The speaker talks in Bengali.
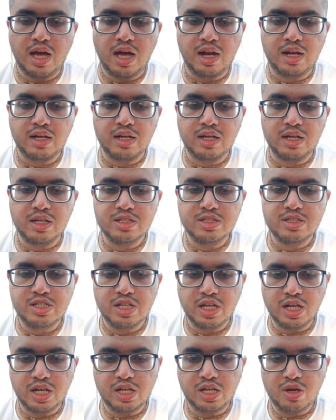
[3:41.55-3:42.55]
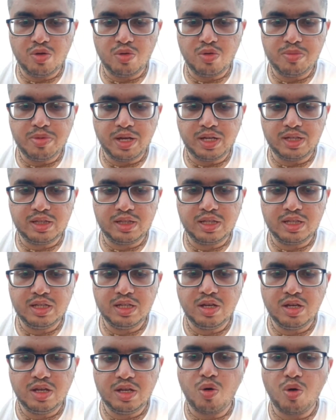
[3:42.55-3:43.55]
আর যে কেউ ব্যক্তি
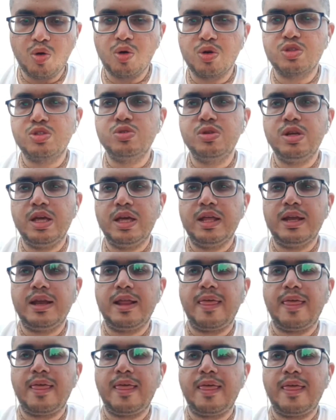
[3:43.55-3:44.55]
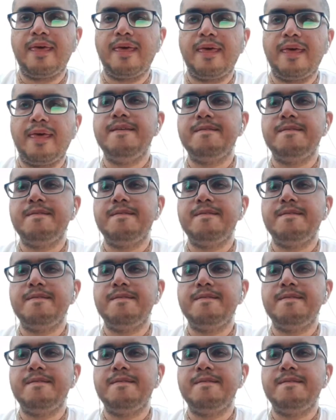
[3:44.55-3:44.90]
অর্জুনের এই